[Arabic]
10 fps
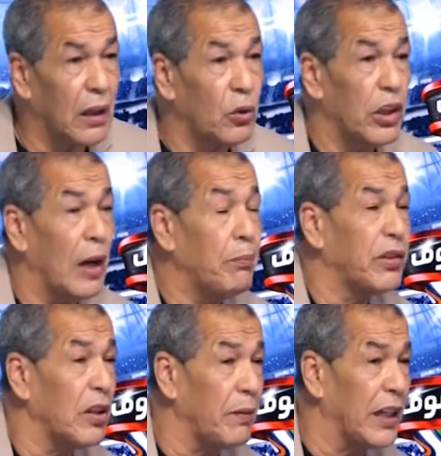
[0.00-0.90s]
قال له
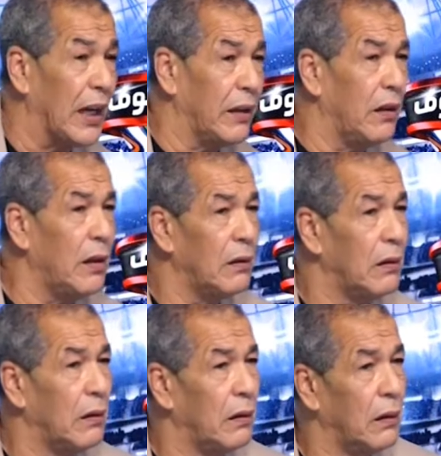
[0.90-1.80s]
تحبس البنيان
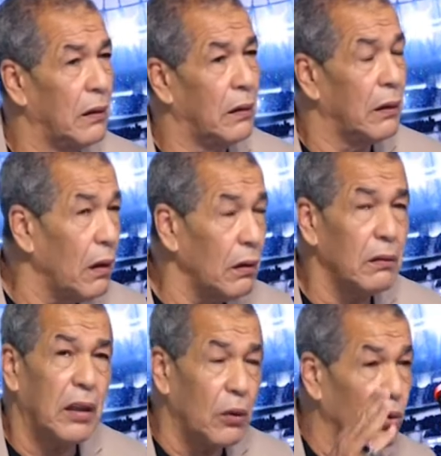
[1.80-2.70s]
أه،
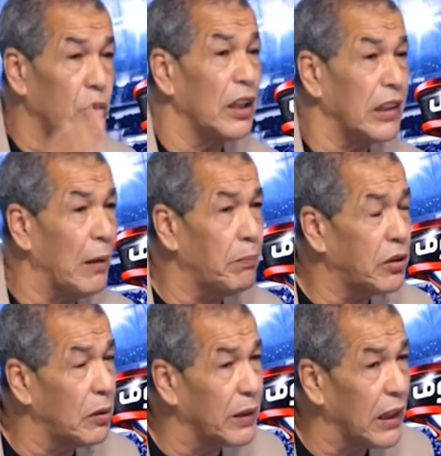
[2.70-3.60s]
قال له قلت لك
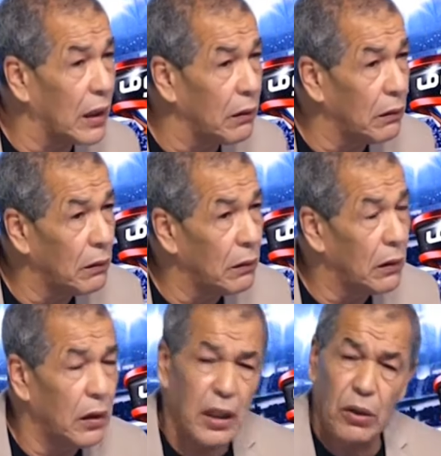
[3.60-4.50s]
تحبس البنيان
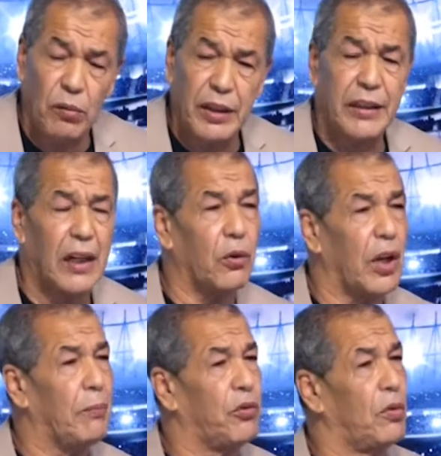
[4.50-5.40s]
قال لهم هي
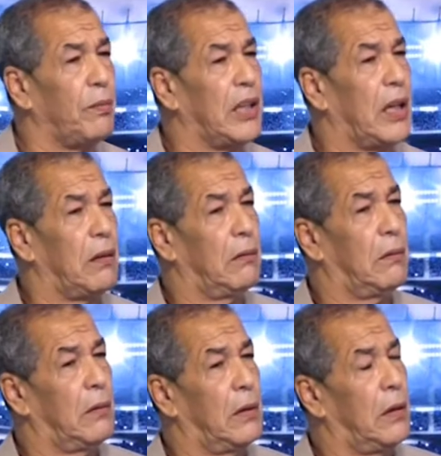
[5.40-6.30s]
داكور حبسوا البنيان
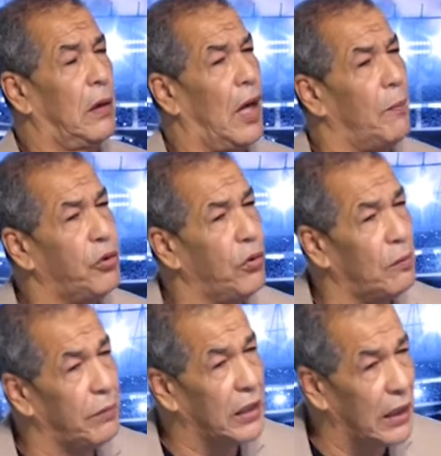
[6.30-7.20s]

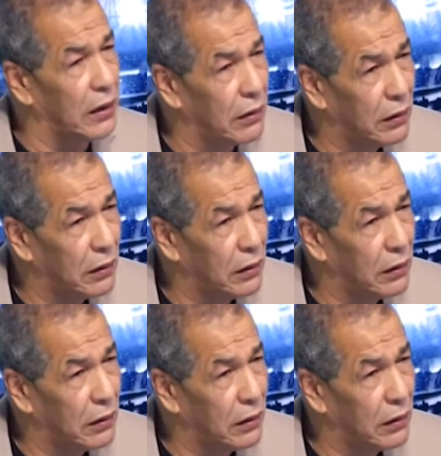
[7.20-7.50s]
حبسوه البنيان